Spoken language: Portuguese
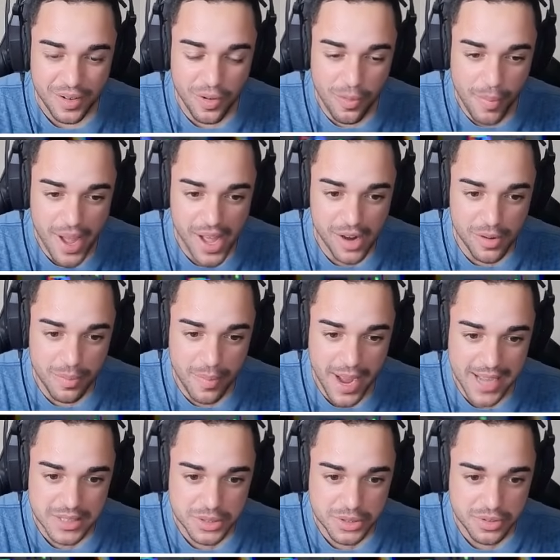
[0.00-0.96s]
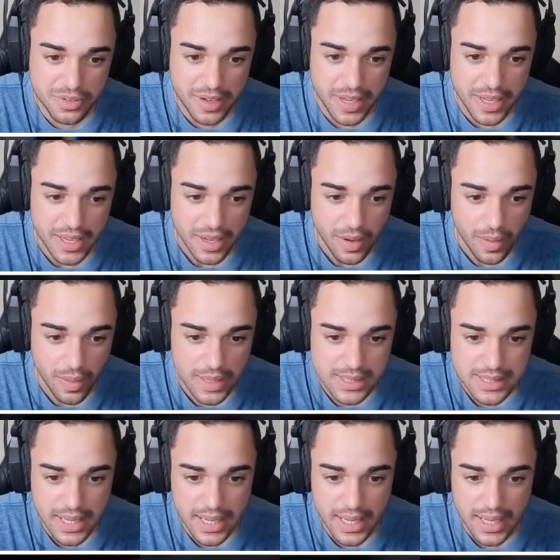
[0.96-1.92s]
Comeram o médico, velho. Olha
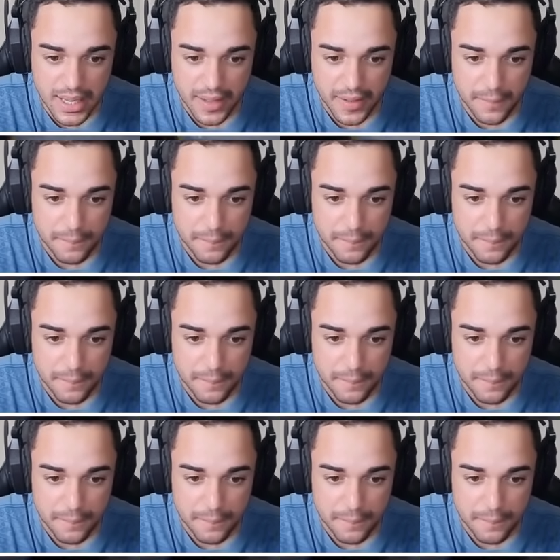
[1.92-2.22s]
isso aqui.